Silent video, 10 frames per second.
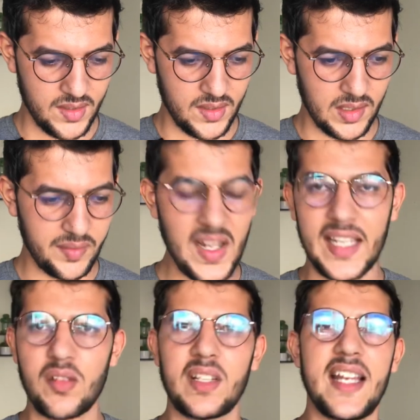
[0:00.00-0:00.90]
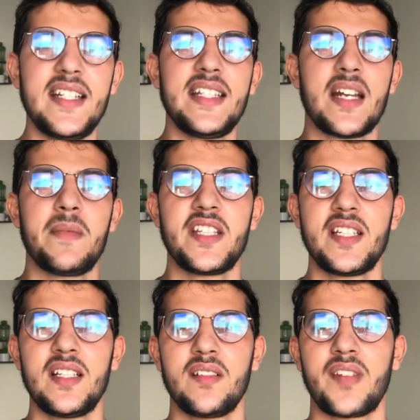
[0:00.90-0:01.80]
الفقير والغني راه ماشي
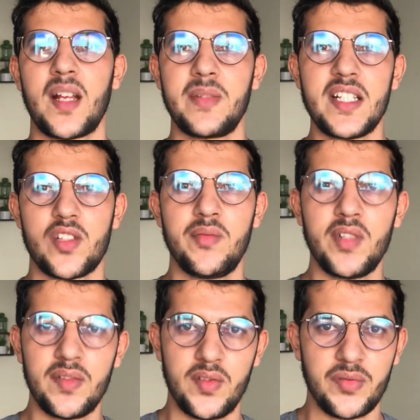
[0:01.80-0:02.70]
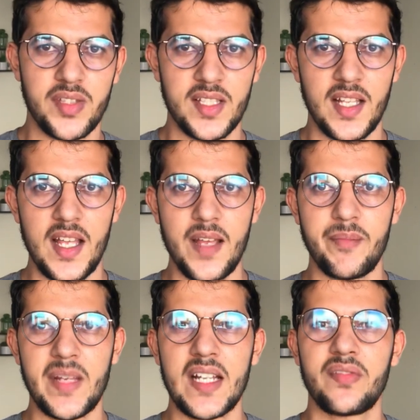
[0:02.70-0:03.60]
الفرق بيناتهم هو الفلوس
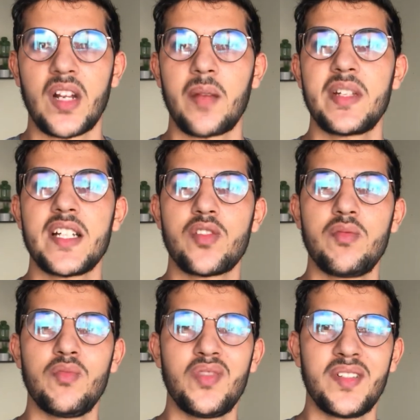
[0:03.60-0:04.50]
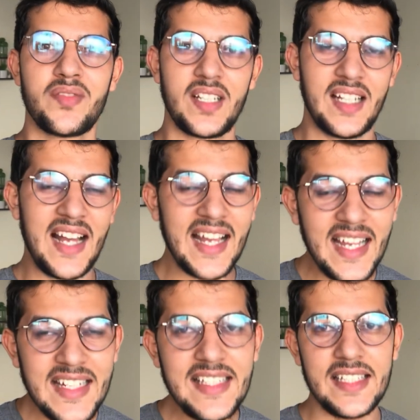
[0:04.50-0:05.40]
مي الفرق بيناتهم هو في
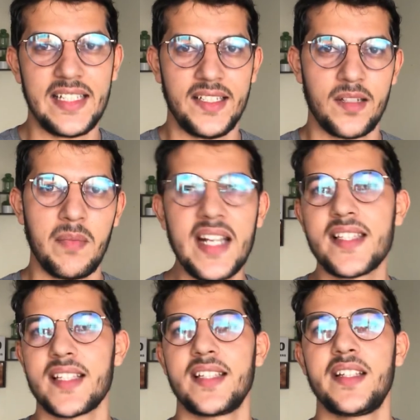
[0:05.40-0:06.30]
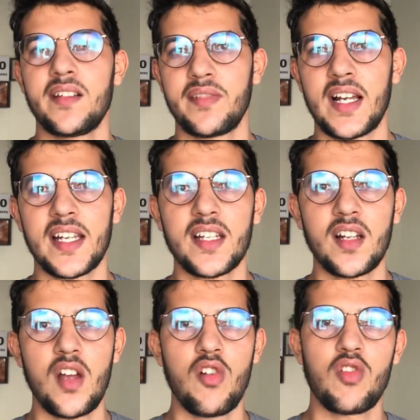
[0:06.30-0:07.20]
العقليه يعني المايند سيت ديال الفقير
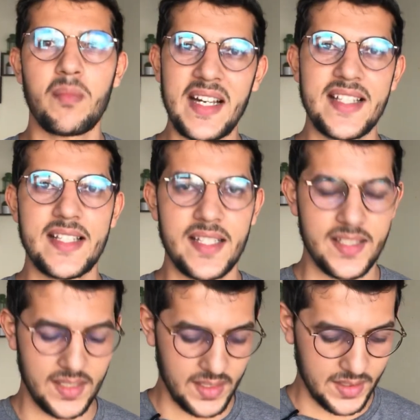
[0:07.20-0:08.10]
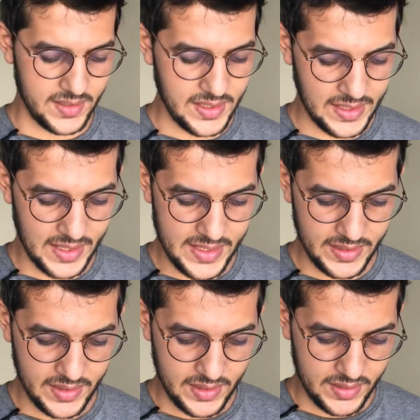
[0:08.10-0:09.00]
والمايند سيت ديال الغني
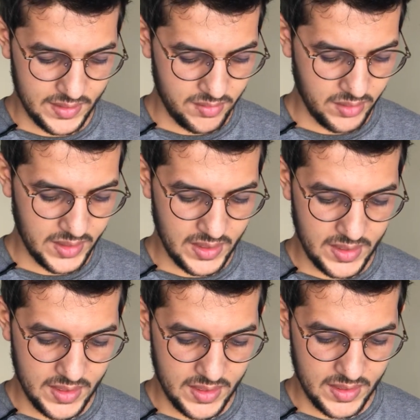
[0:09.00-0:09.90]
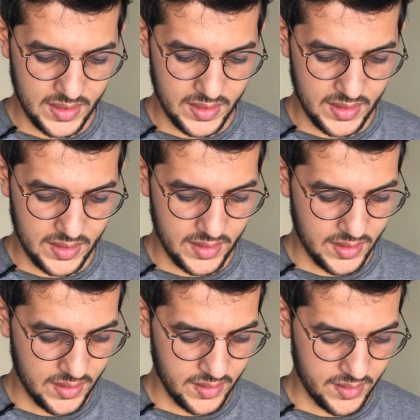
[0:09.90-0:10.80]
دونك
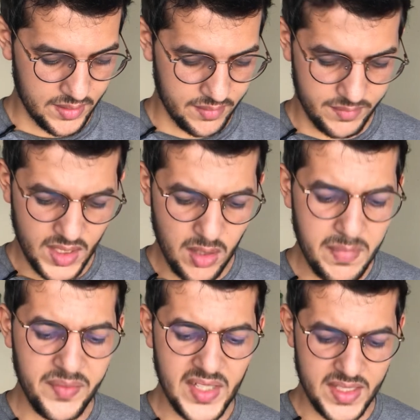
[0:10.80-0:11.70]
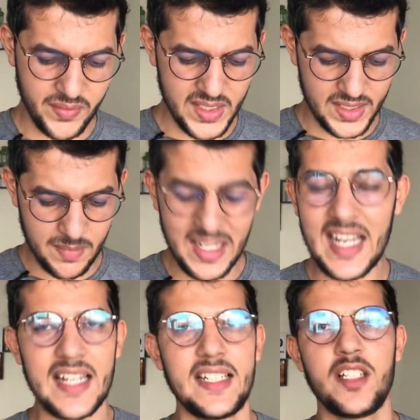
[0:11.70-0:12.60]
حتى اه... هما فايت فايت زعما
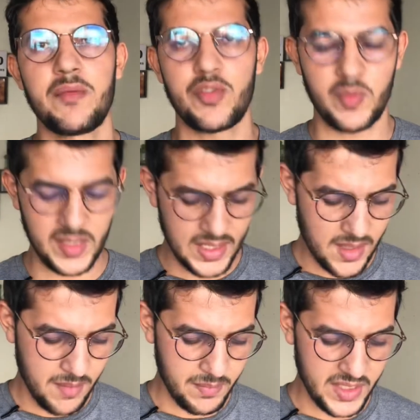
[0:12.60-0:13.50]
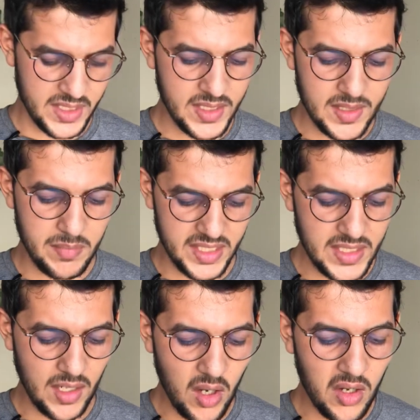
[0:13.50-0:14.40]
قاري عليهم شويه ماشي
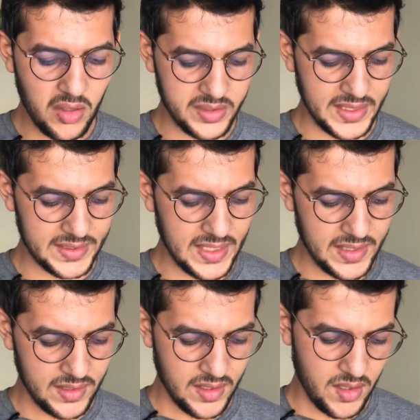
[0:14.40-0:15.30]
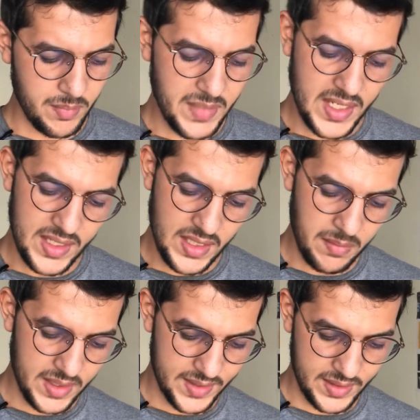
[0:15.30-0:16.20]
ماشي اون ديتاي مي دابا
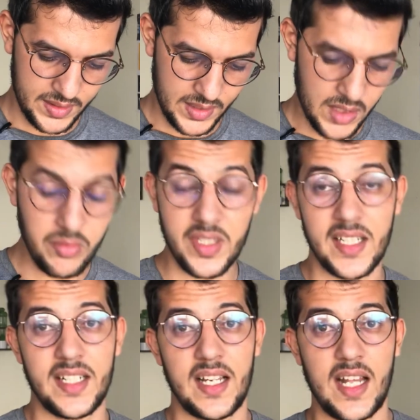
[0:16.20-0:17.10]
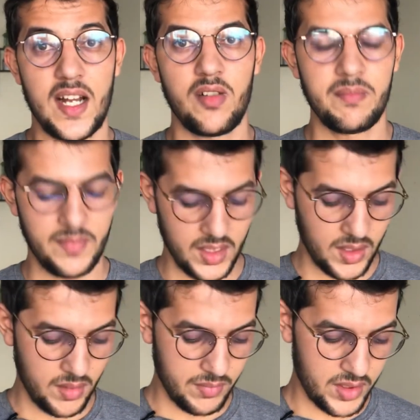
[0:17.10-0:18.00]
خصني نعاود تاني نقراهم
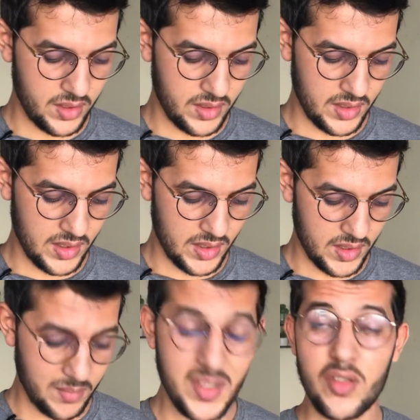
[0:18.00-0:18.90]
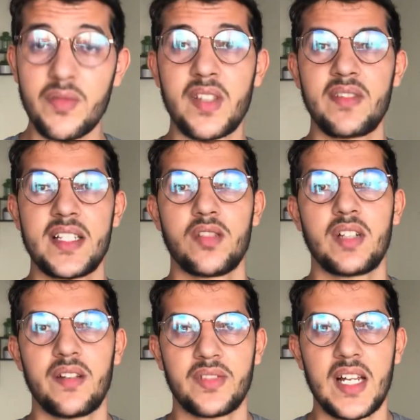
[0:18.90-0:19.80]
باش ن... باش نشوف كيف قلت هذوك
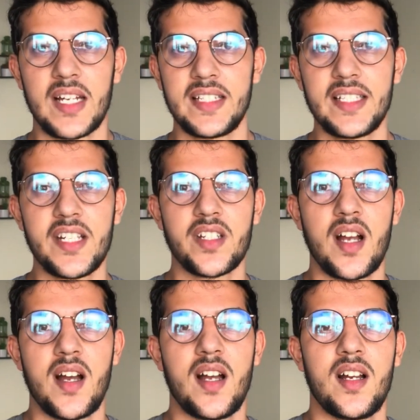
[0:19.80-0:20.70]
الافكار اللي ديجا